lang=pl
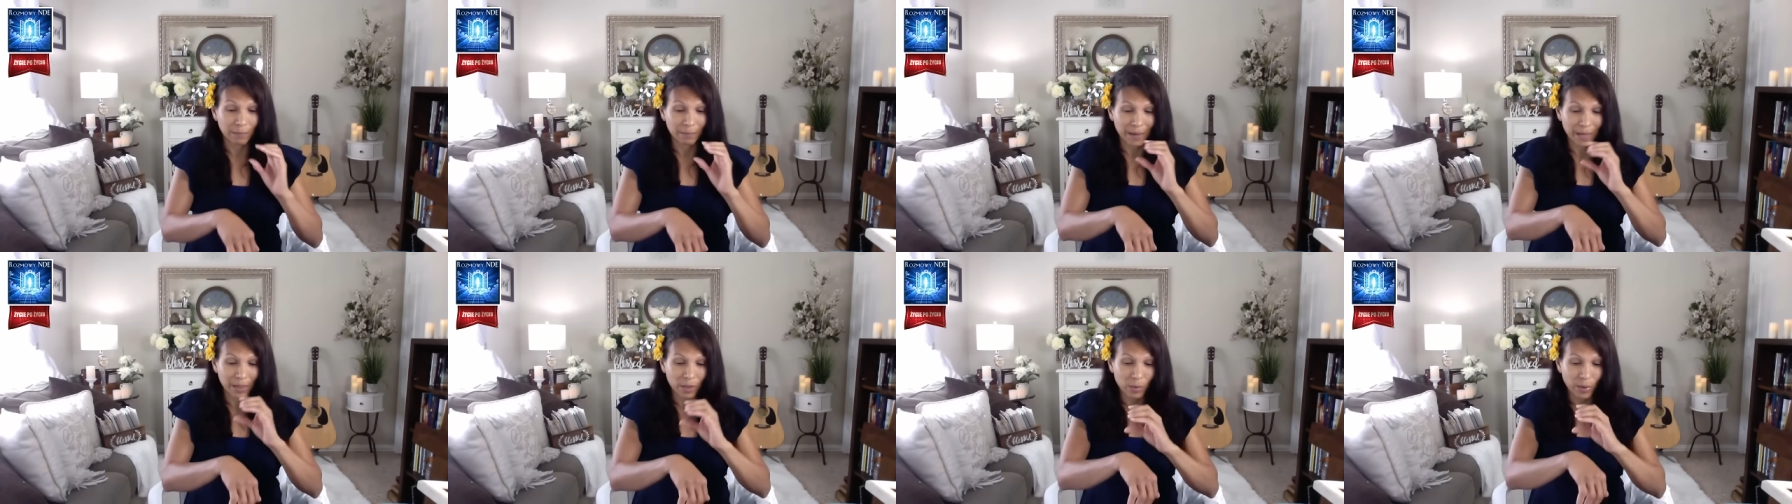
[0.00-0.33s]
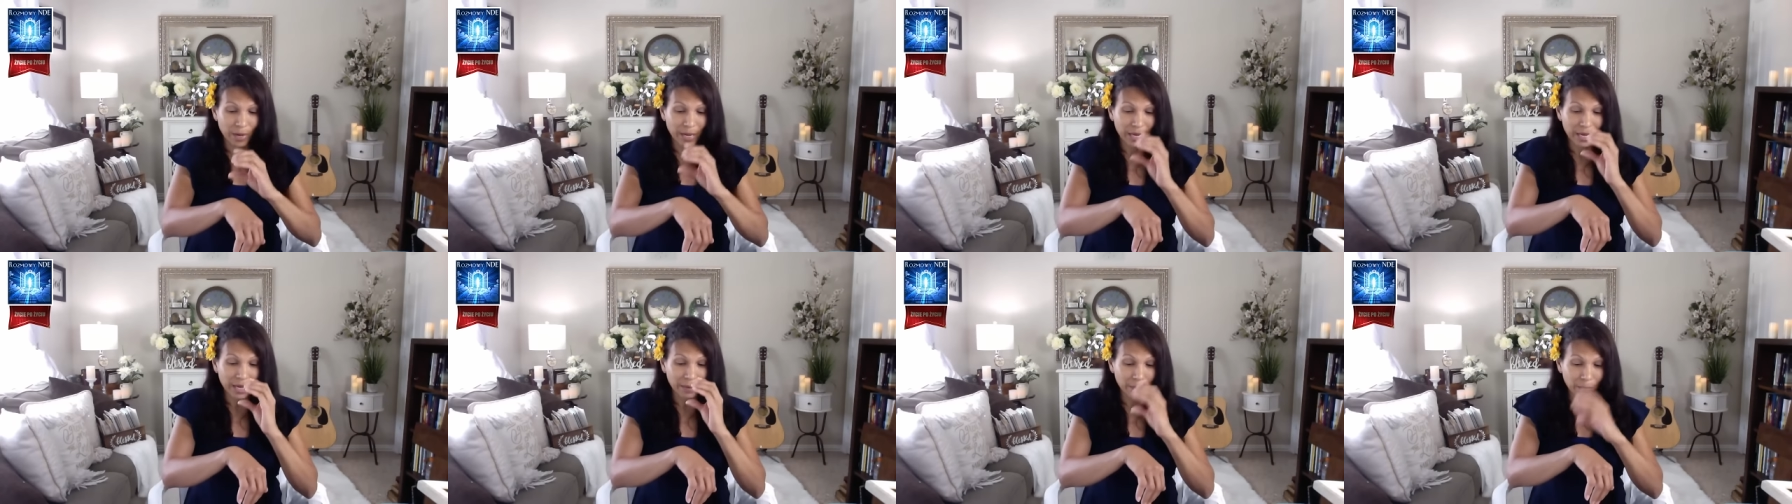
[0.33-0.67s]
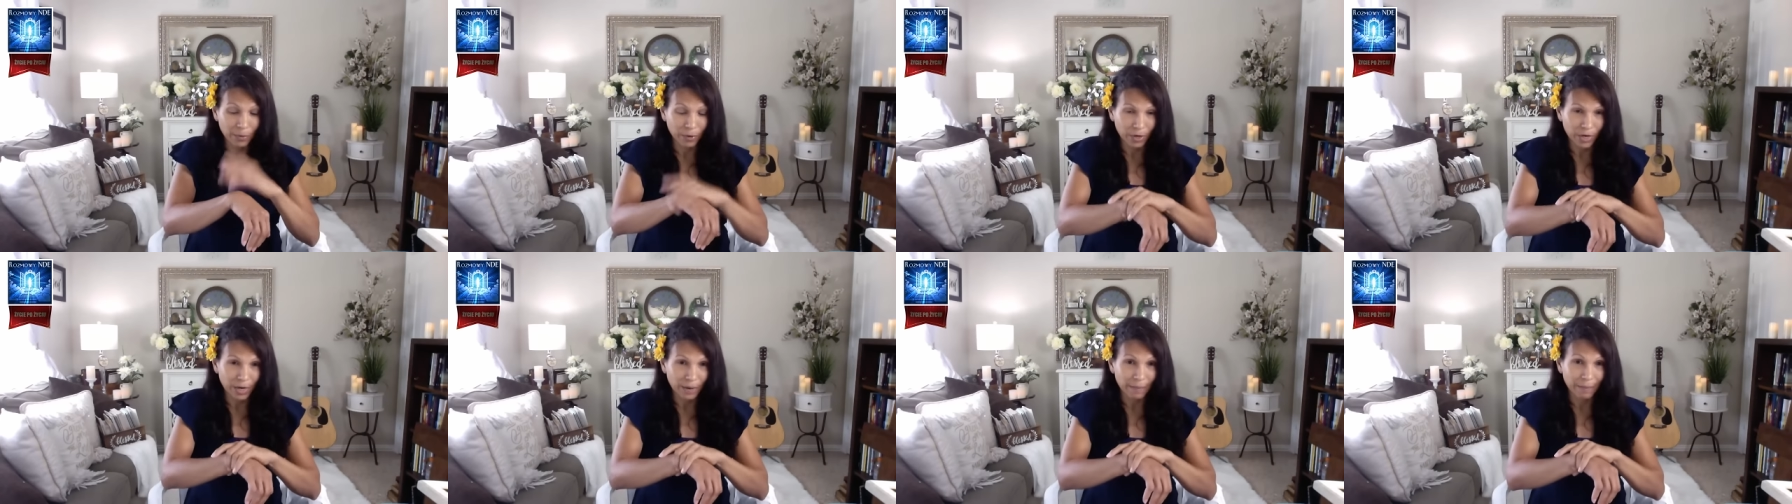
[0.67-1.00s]
przyłożył
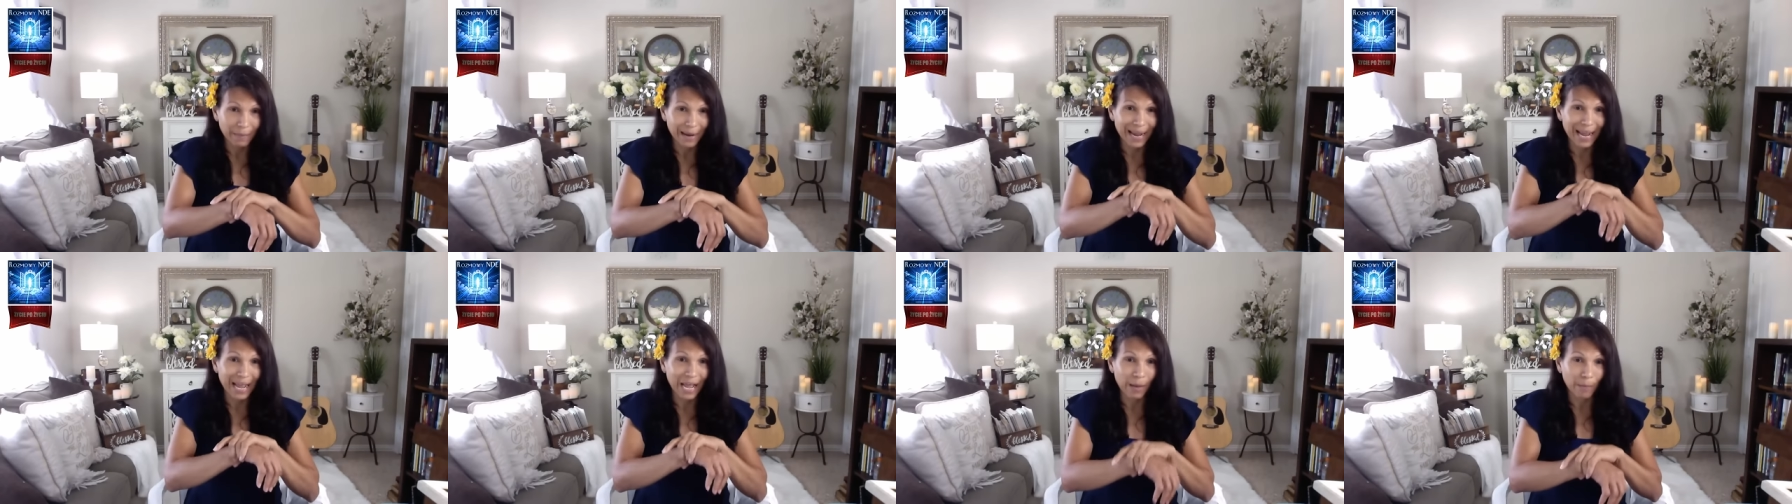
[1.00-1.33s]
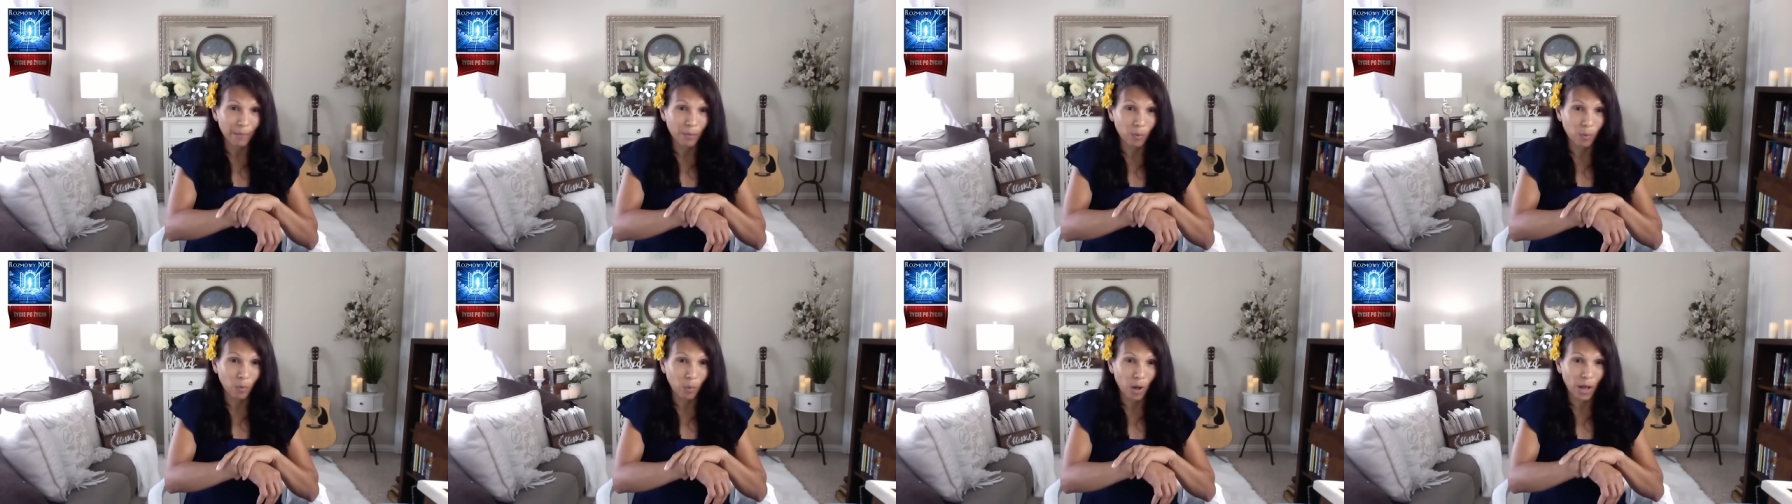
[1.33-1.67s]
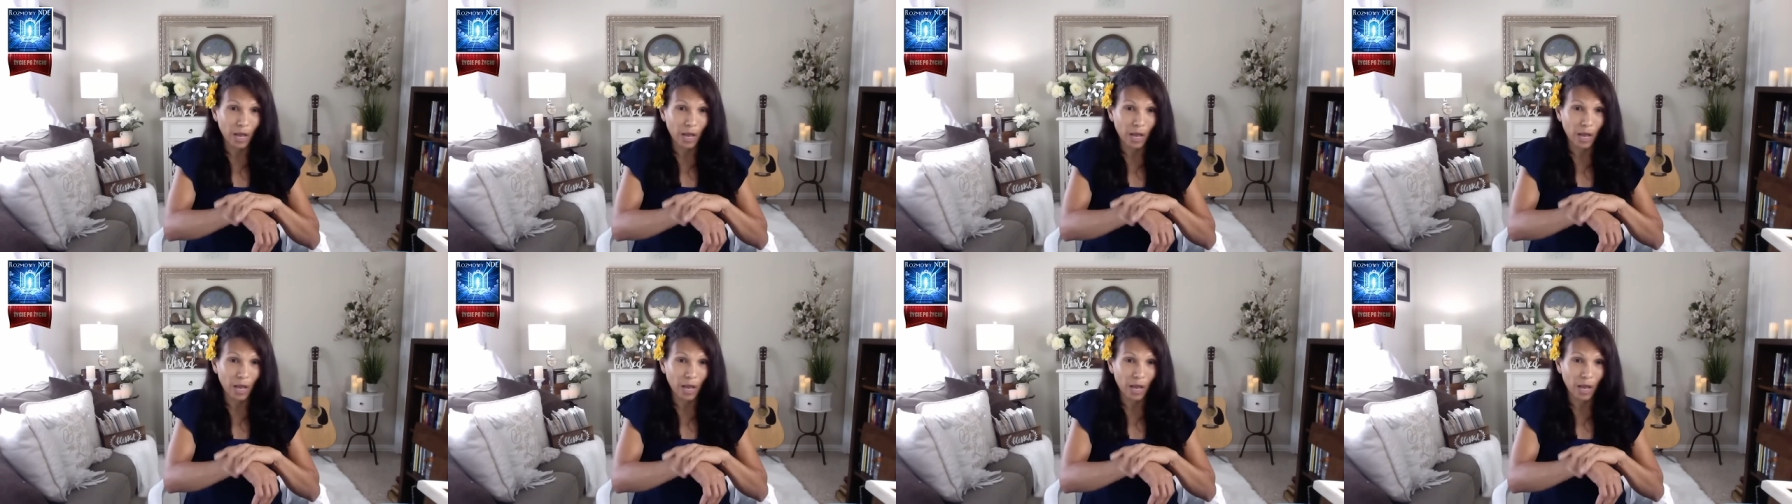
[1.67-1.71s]
mój zegarek Apple,